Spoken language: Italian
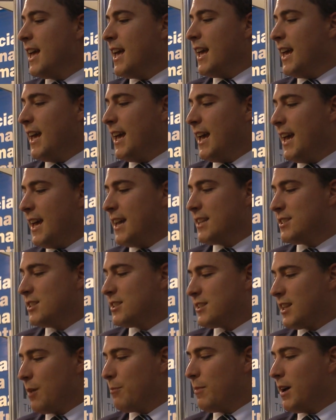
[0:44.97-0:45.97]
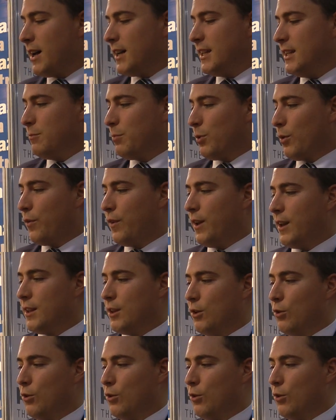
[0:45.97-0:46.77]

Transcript: e sistema in profili ad